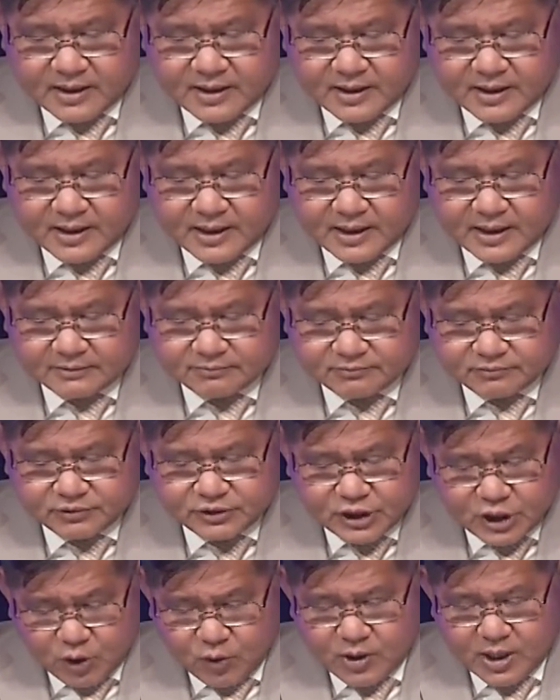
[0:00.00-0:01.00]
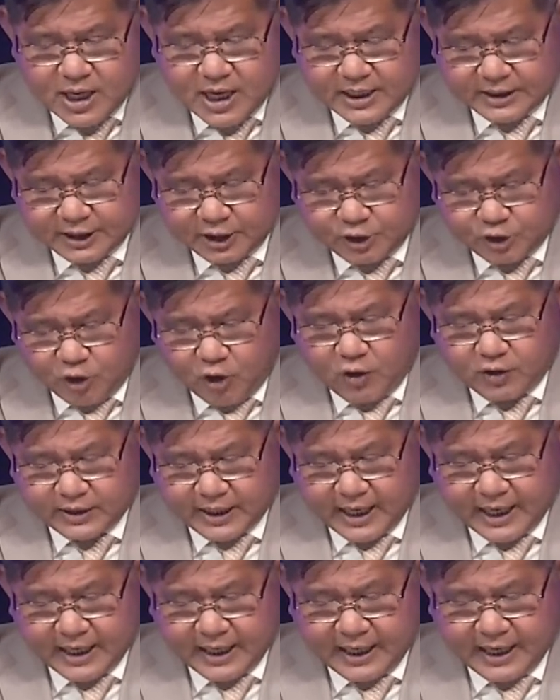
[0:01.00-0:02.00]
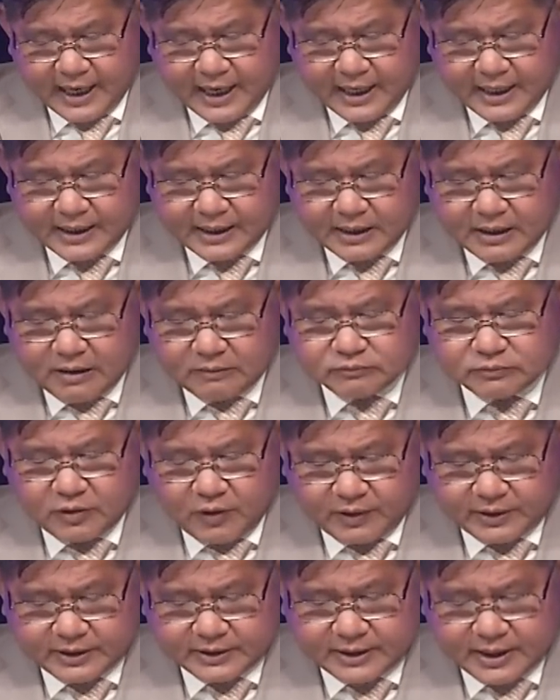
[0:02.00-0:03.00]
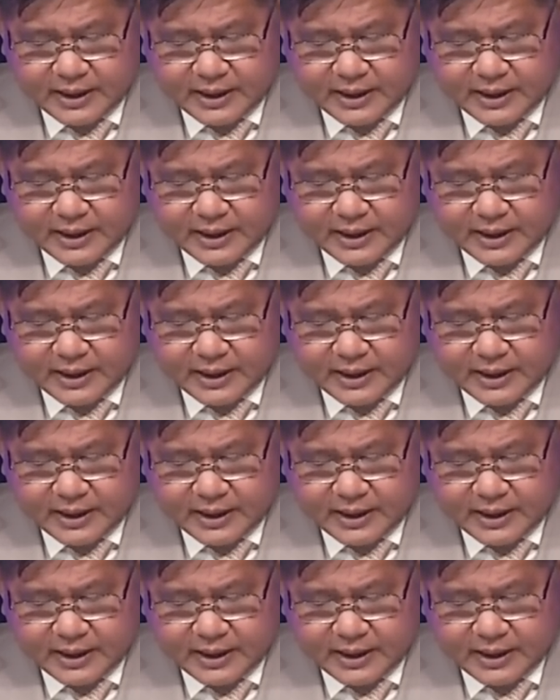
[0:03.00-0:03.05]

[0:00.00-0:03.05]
à, nhiều người người ta cho rằng là ông nói như